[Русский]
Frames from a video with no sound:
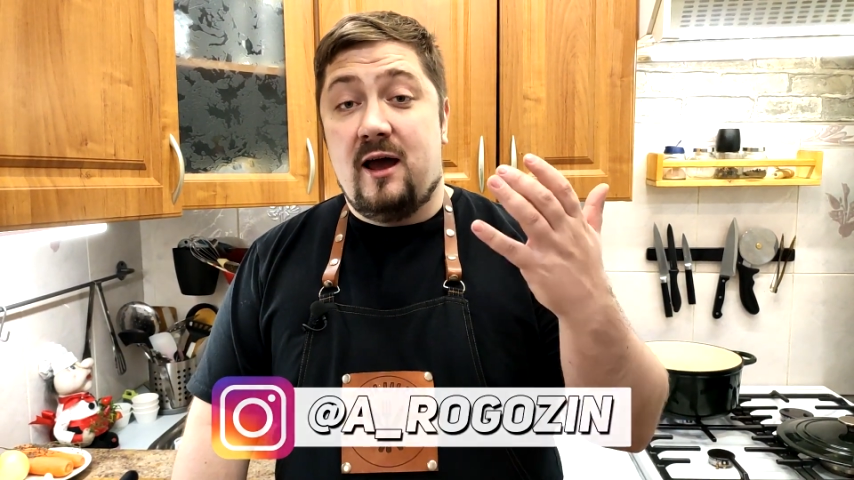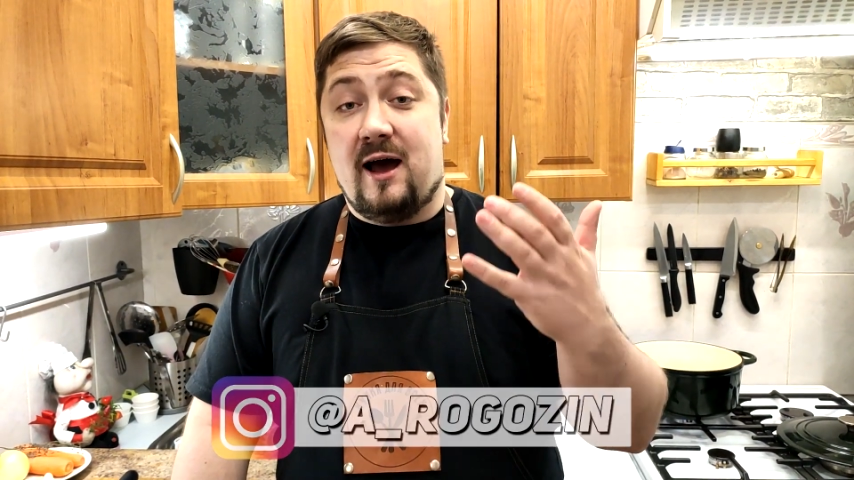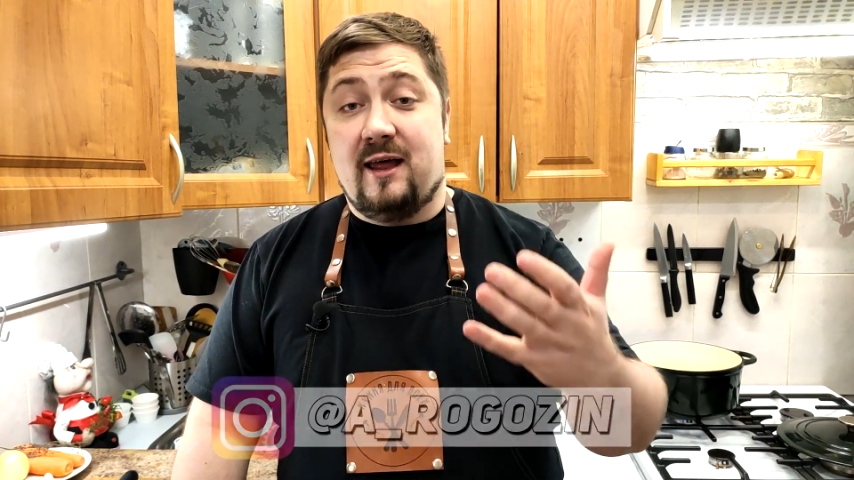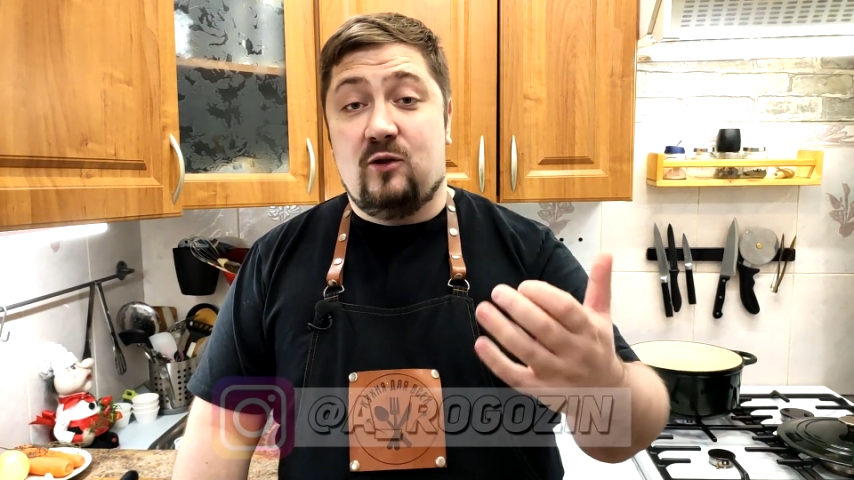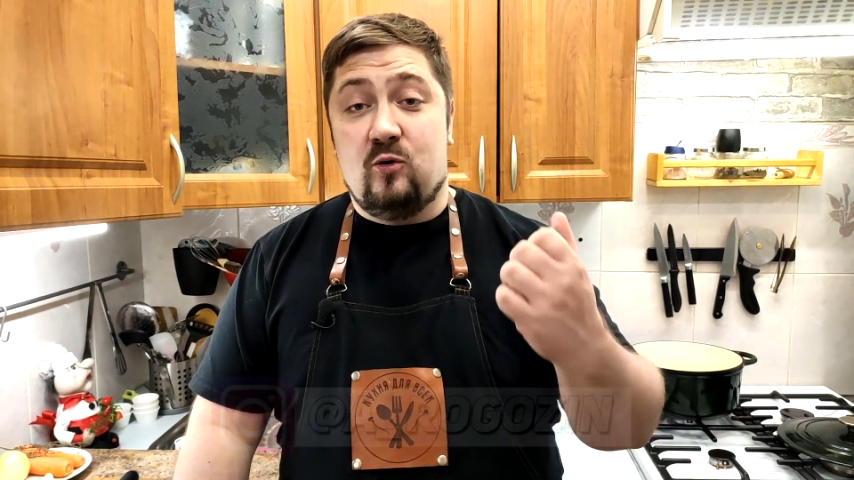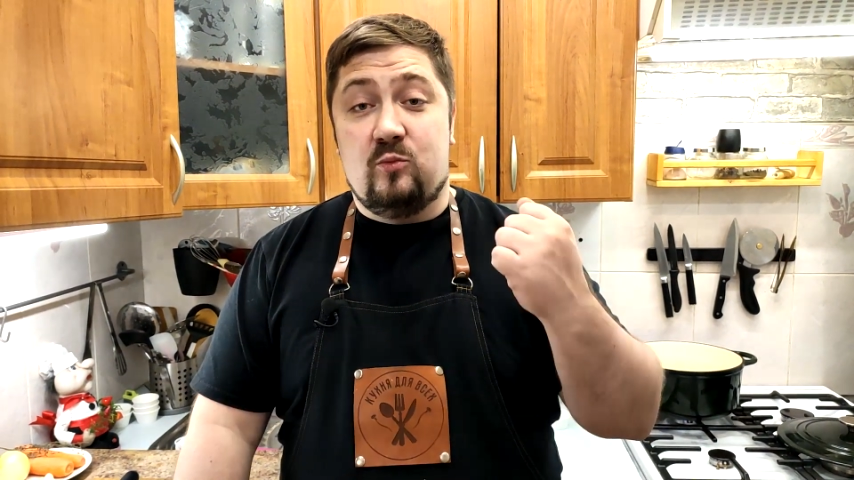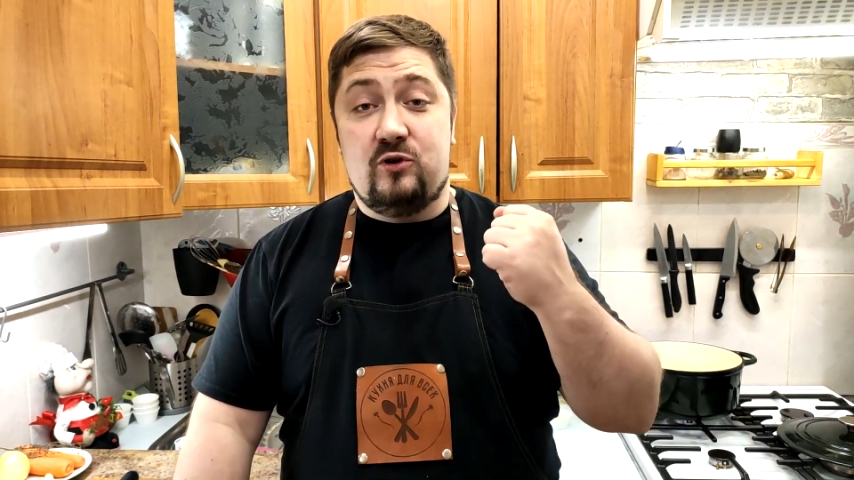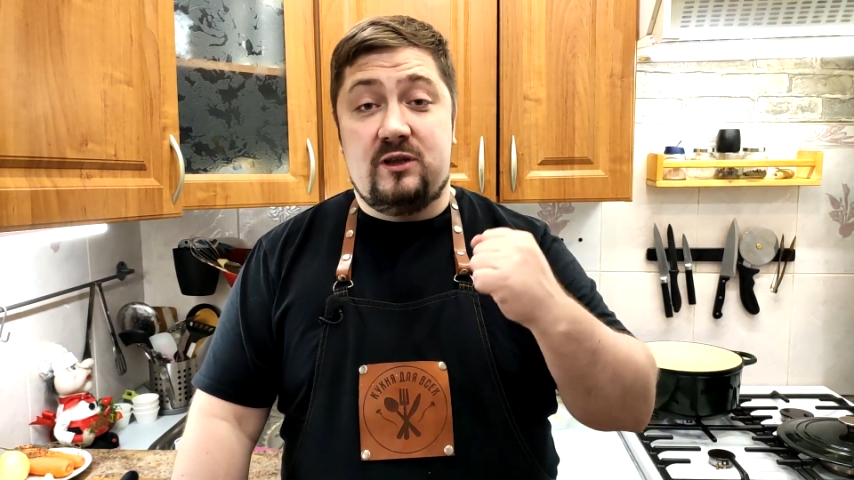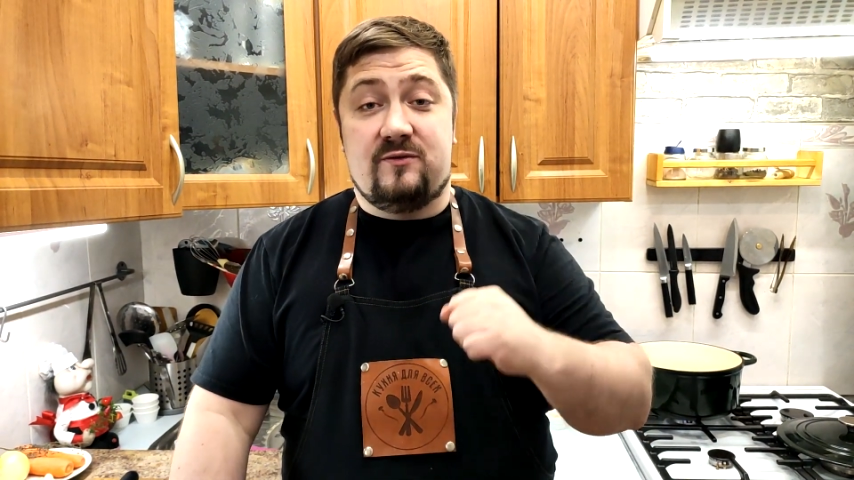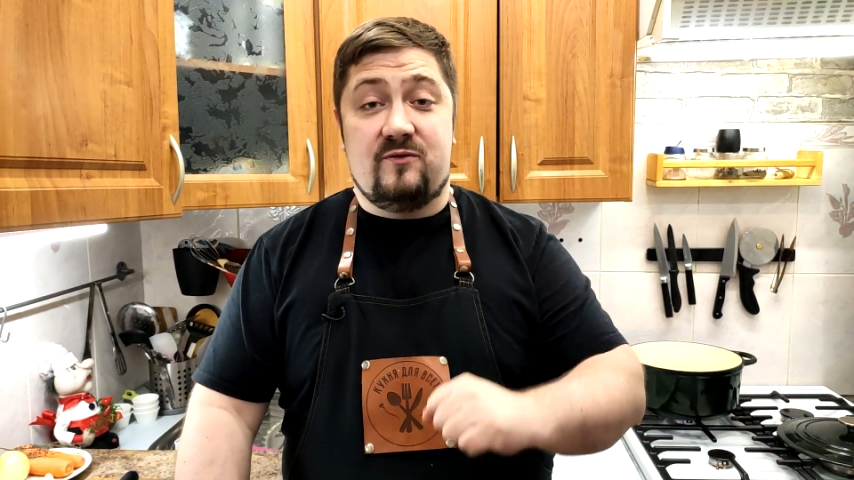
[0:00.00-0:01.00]
оно
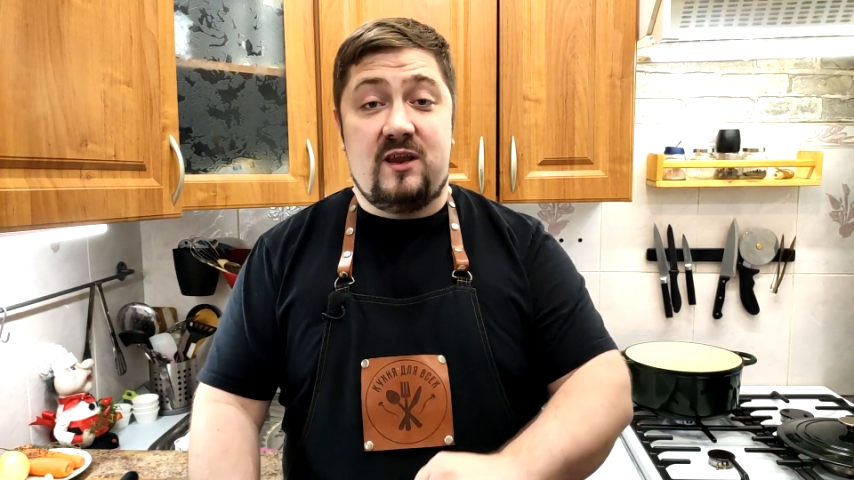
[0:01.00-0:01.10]
будет в